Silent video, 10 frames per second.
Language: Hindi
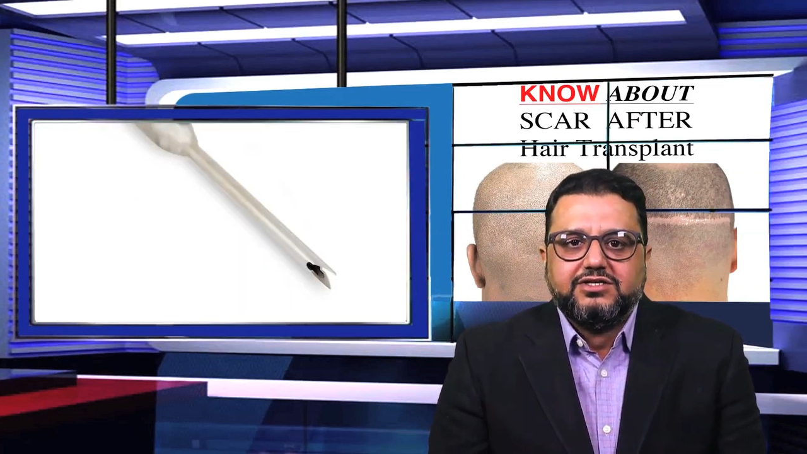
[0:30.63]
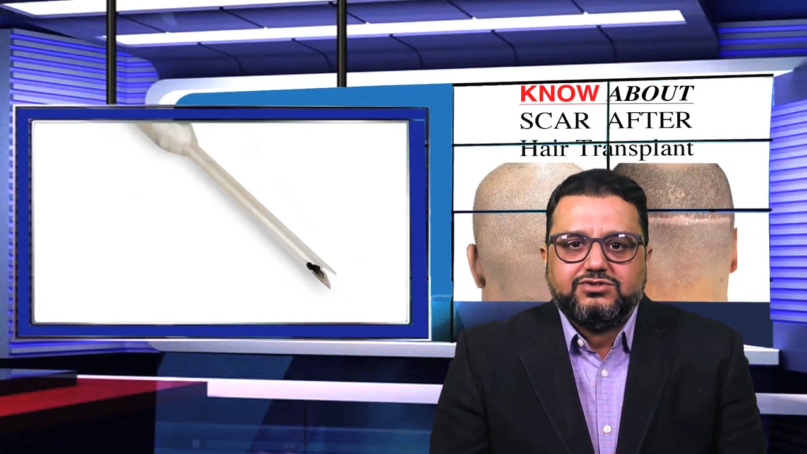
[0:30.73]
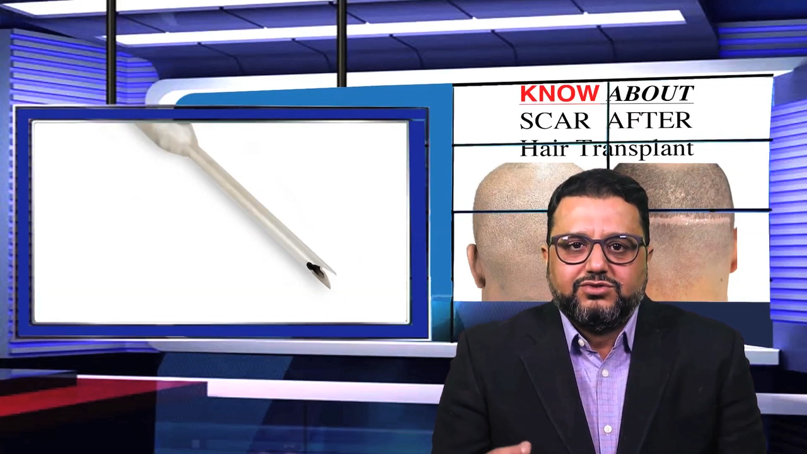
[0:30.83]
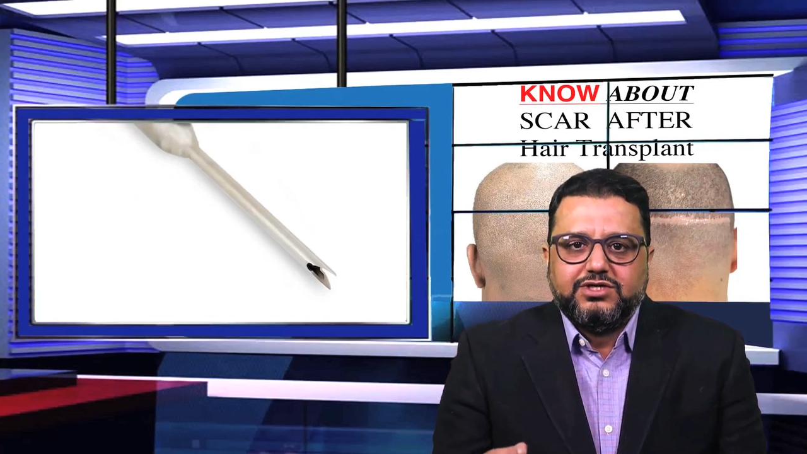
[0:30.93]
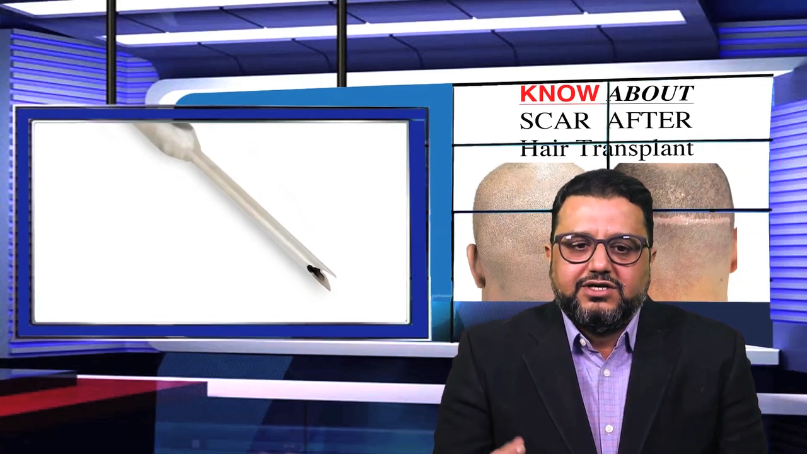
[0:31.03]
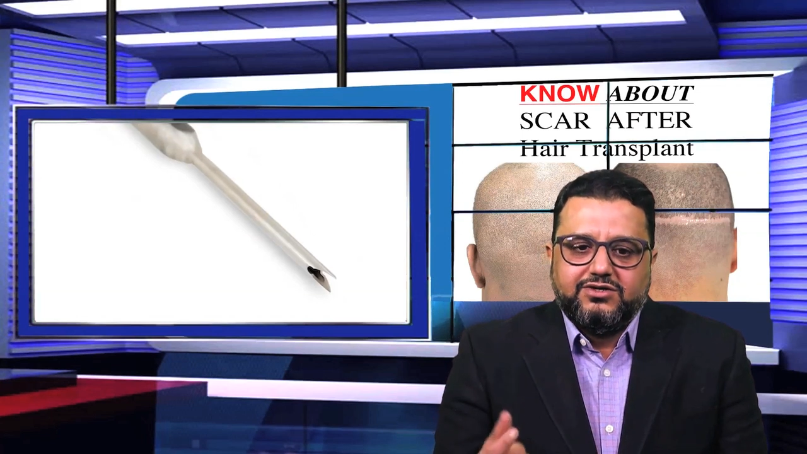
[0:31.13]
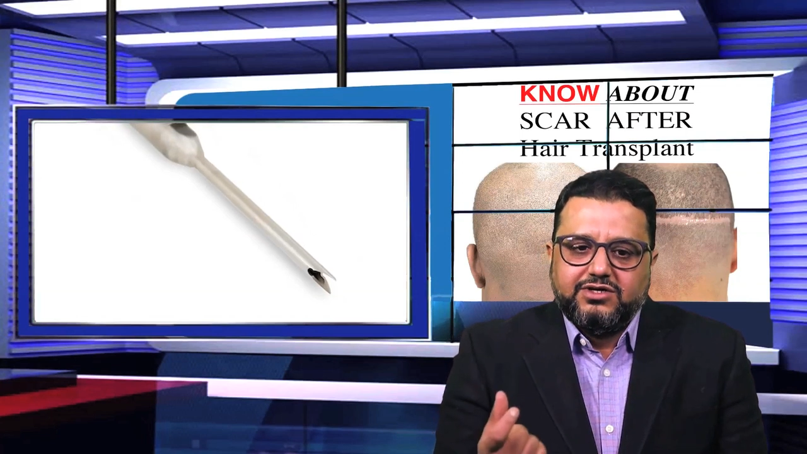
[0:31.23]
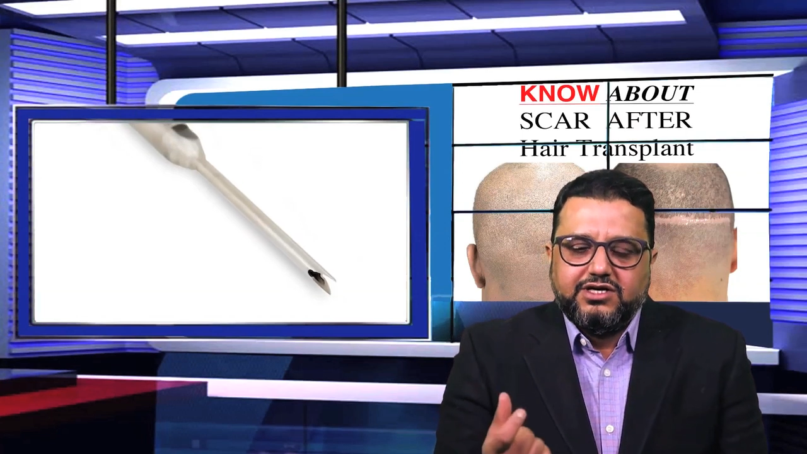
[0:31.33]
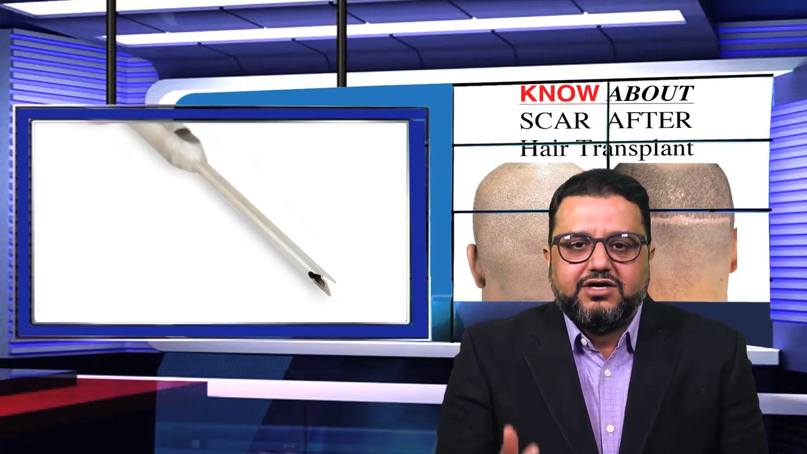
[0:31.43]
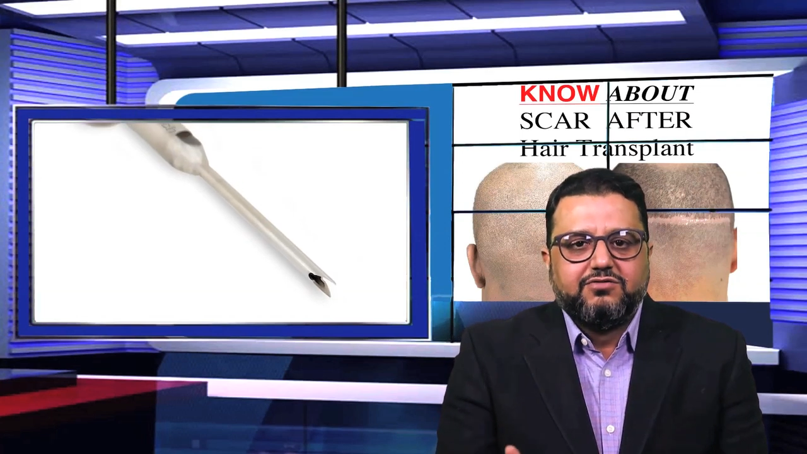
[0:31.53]
सो so दैट
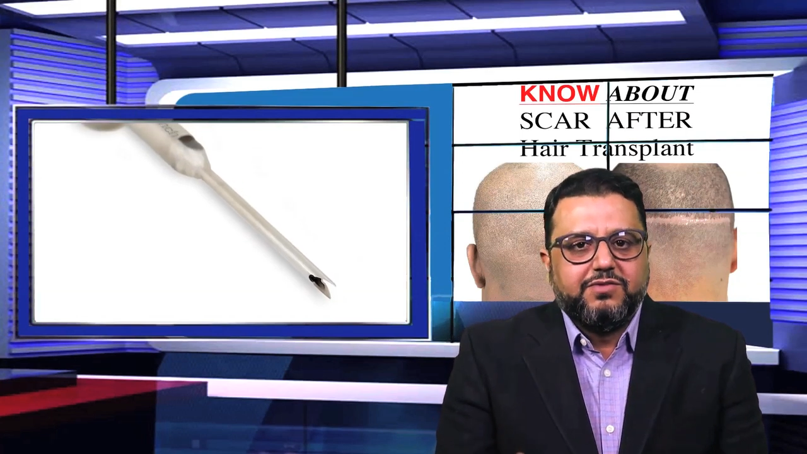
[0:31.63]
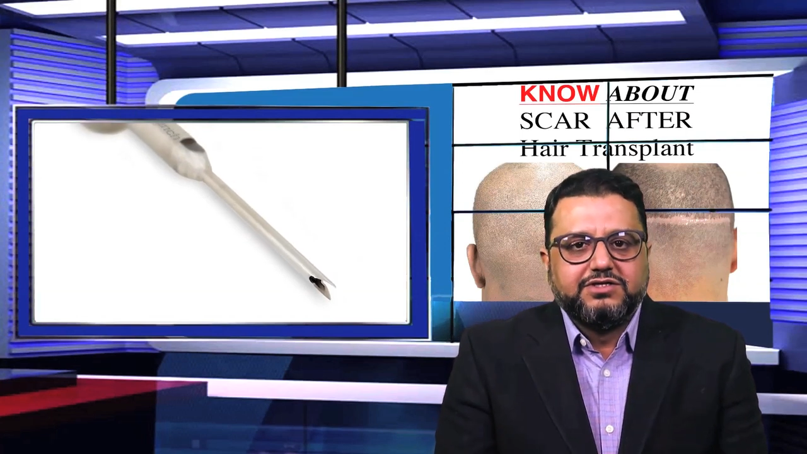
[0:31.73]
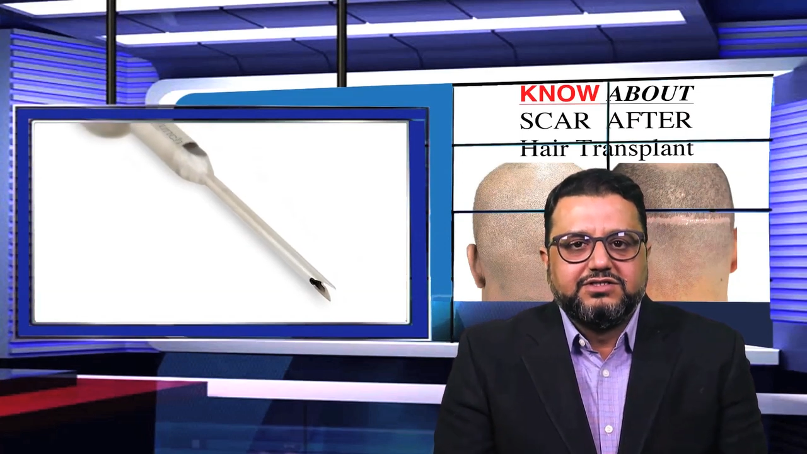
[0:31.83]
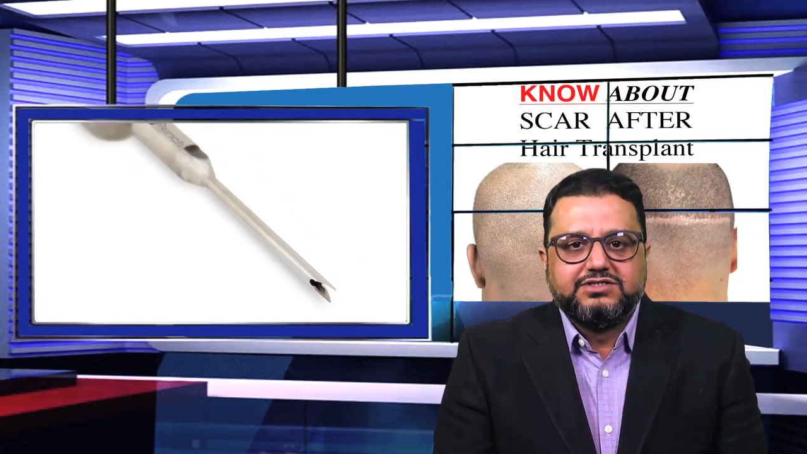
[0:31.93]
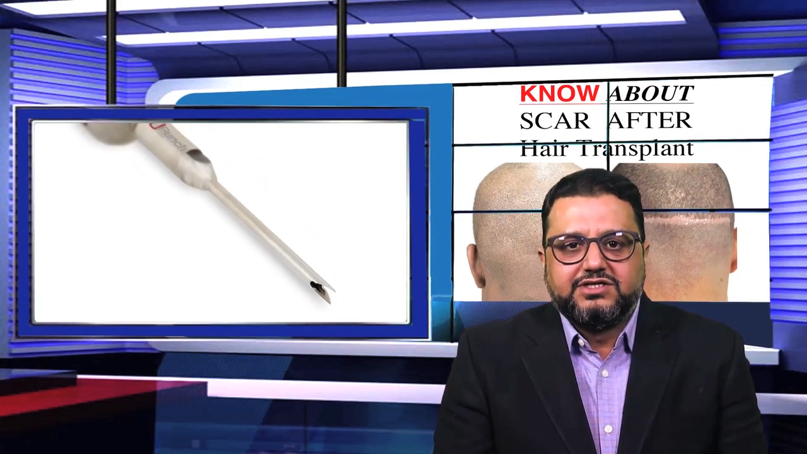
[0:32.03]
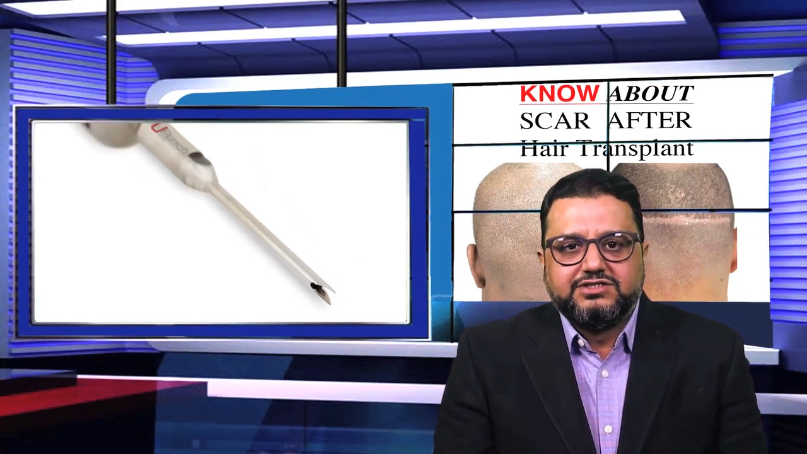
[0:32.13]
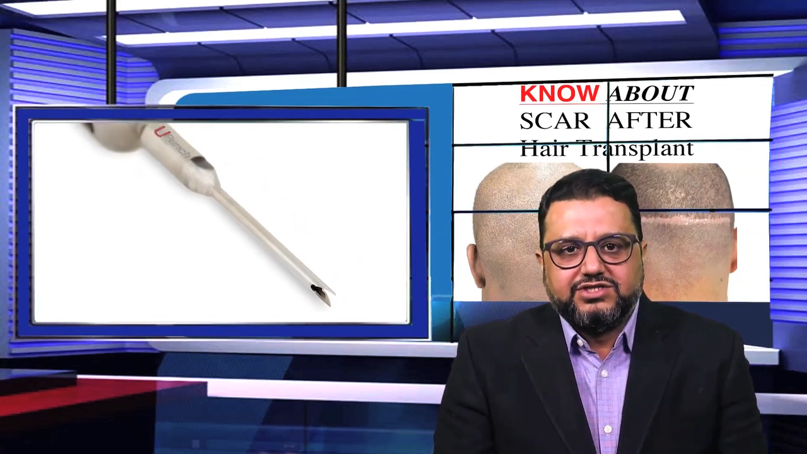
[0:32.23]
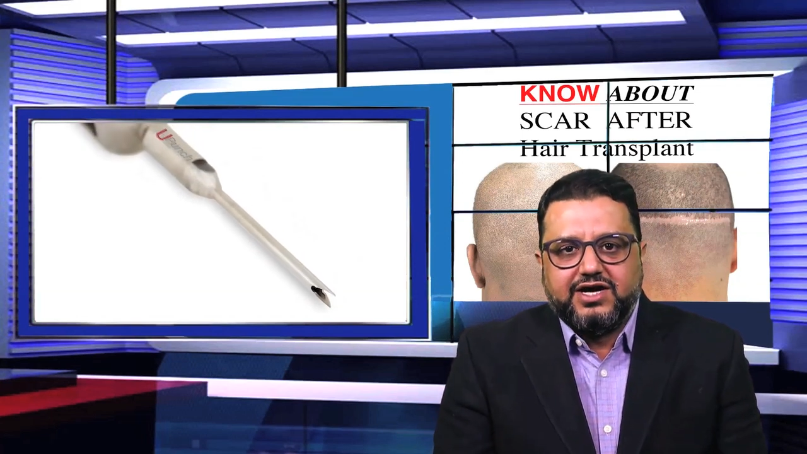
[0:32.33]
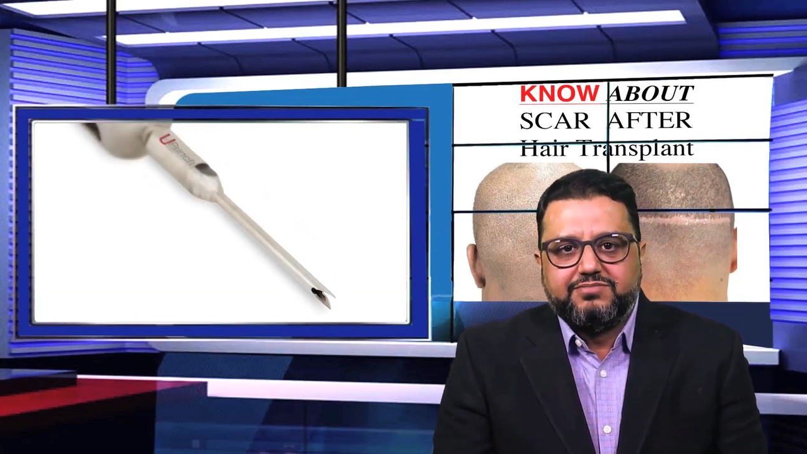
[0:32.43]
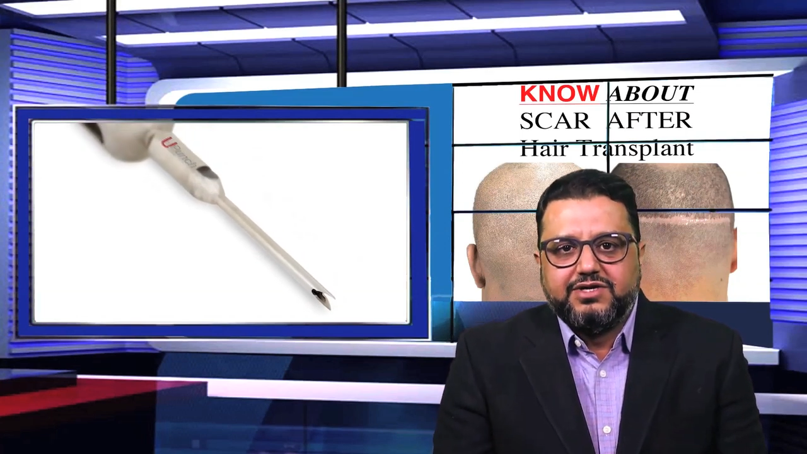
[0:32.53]
क्योंकि अगर वो पंचेज अगर शार्प